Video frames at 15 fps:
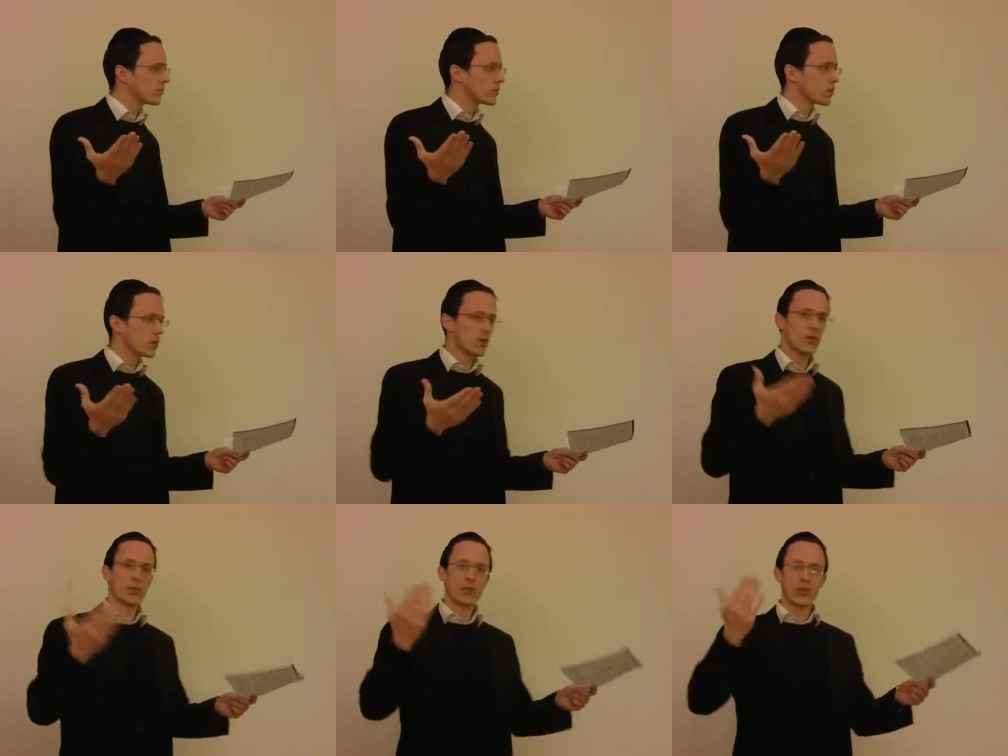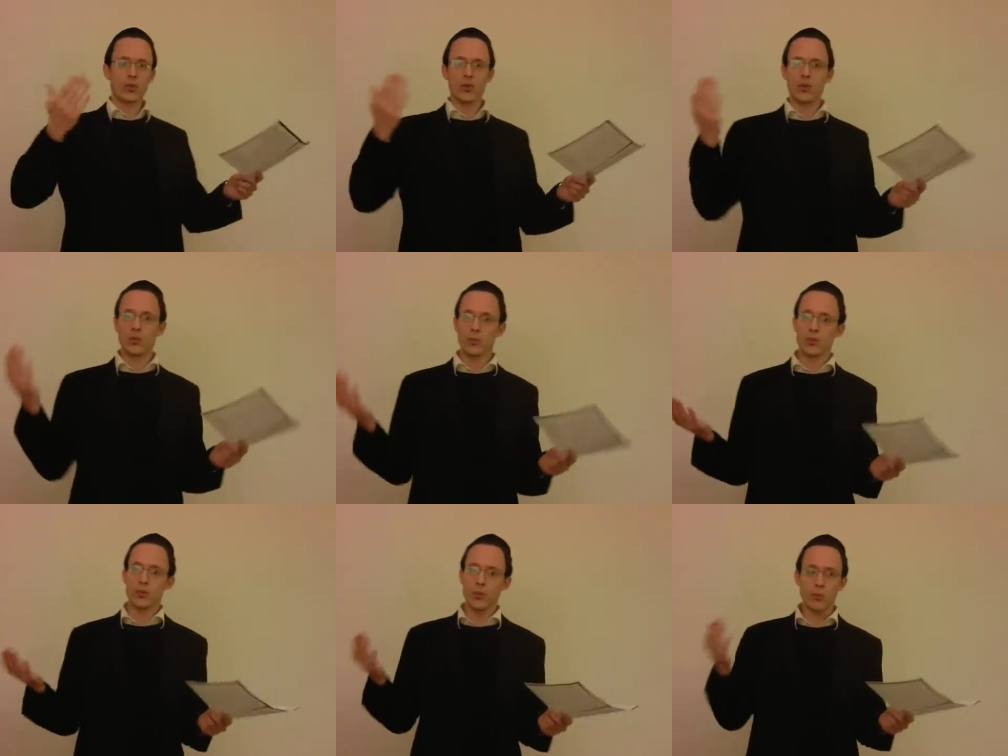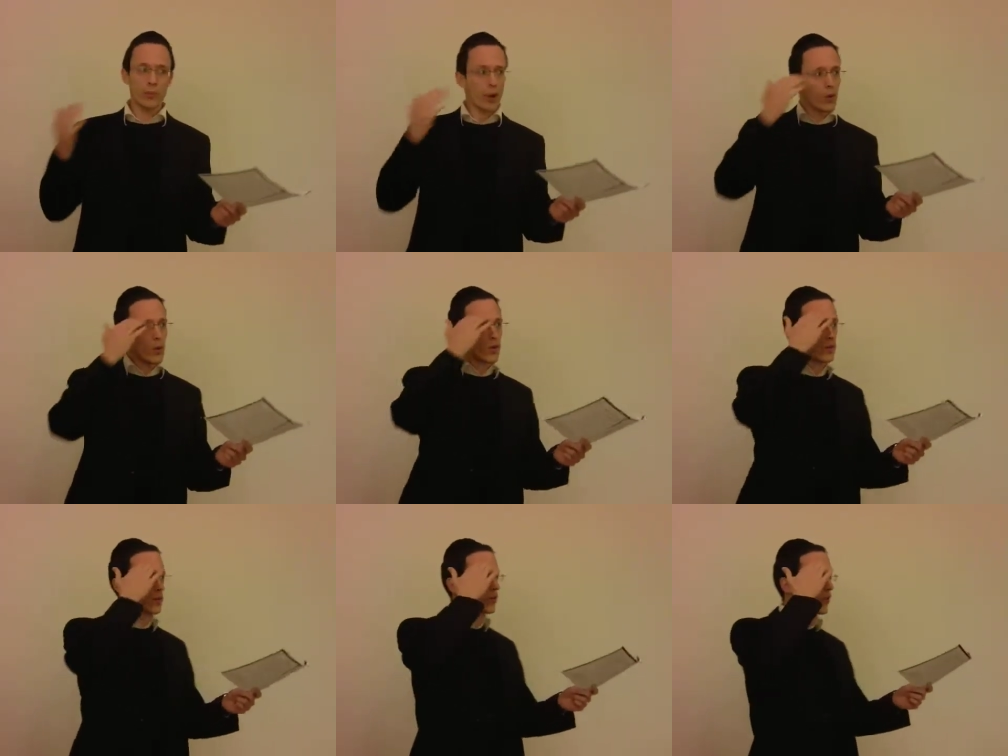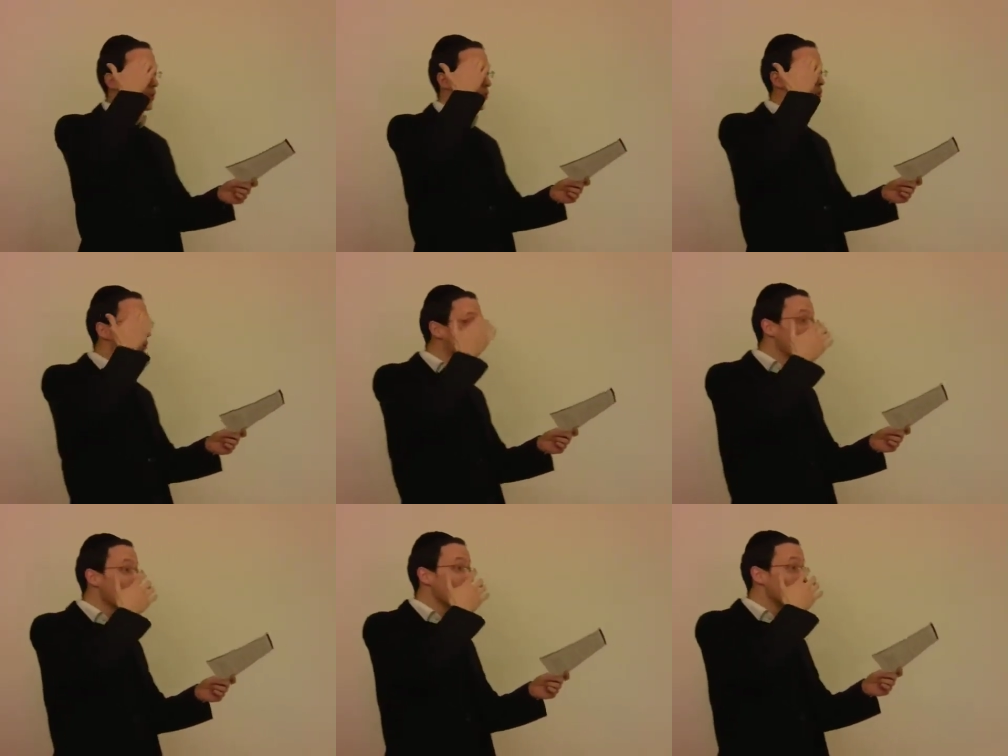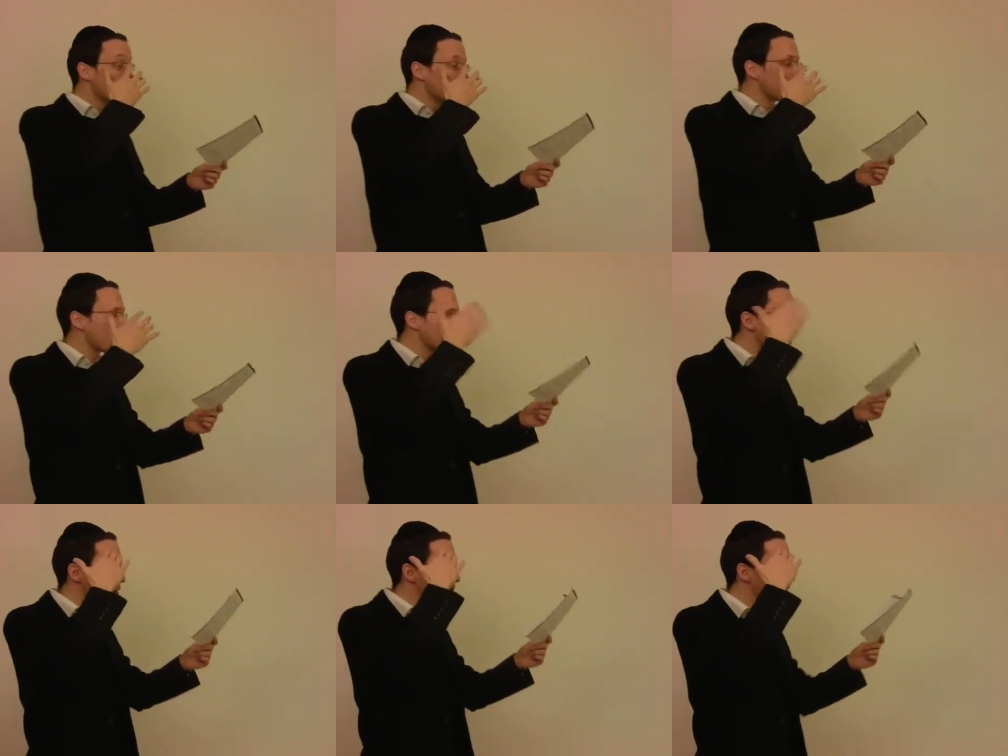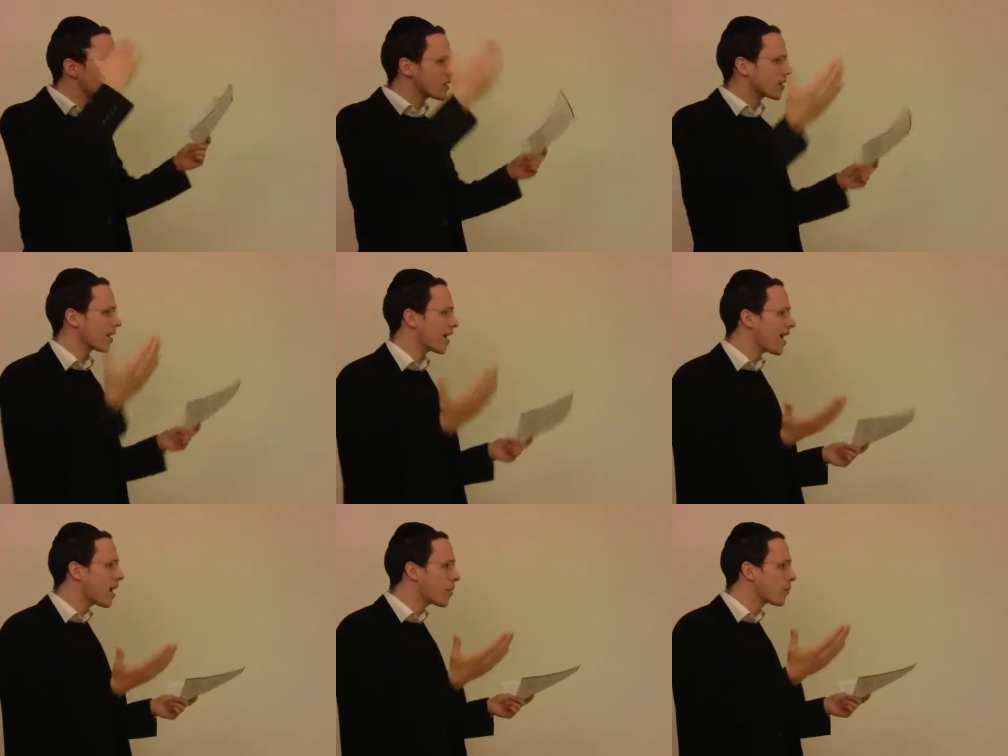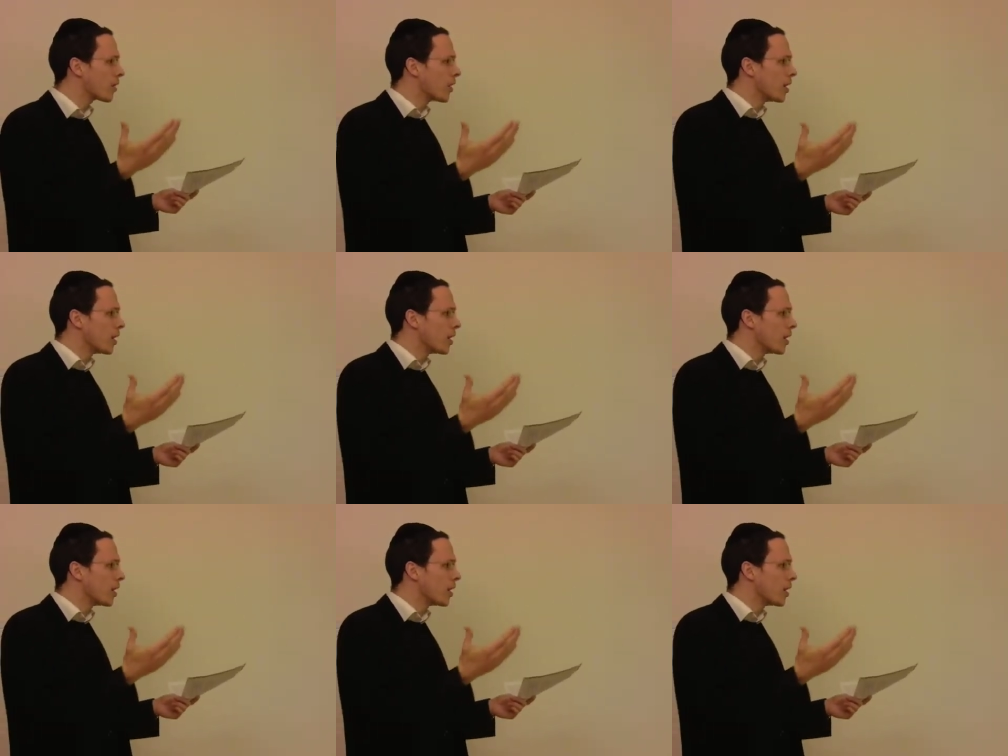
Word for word: C'est demande, demande, demande Paro, est-ce qu'on va trouver un homme comme ça aussi, Raham,